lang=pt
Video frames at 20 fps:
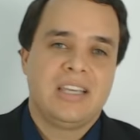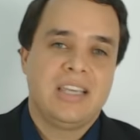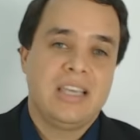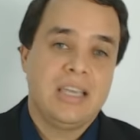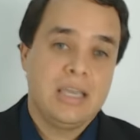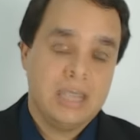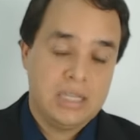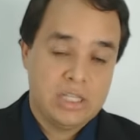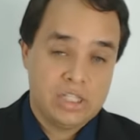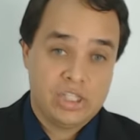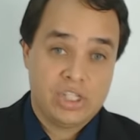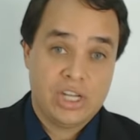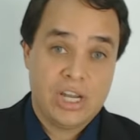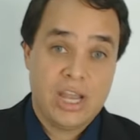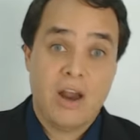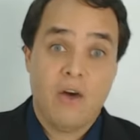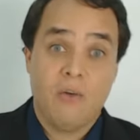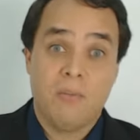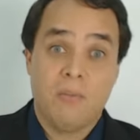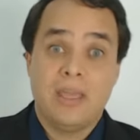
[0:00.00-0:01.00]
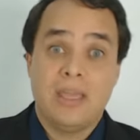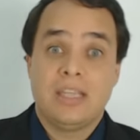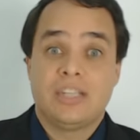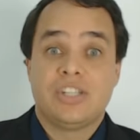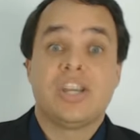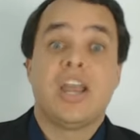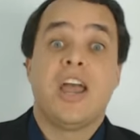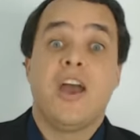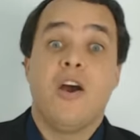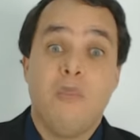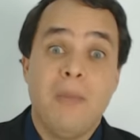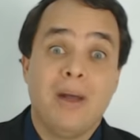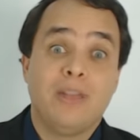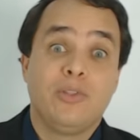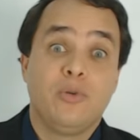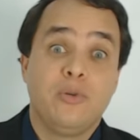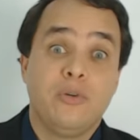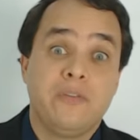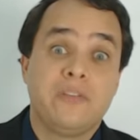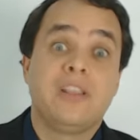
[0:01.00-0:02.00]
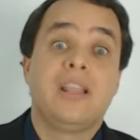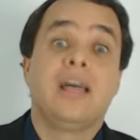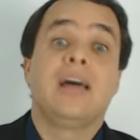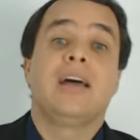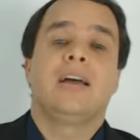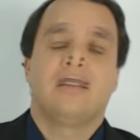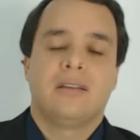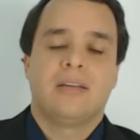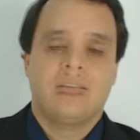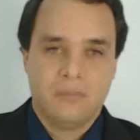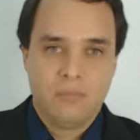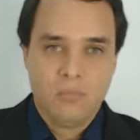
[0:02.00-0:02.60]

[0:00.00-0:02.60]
e geralmente é uma dúvida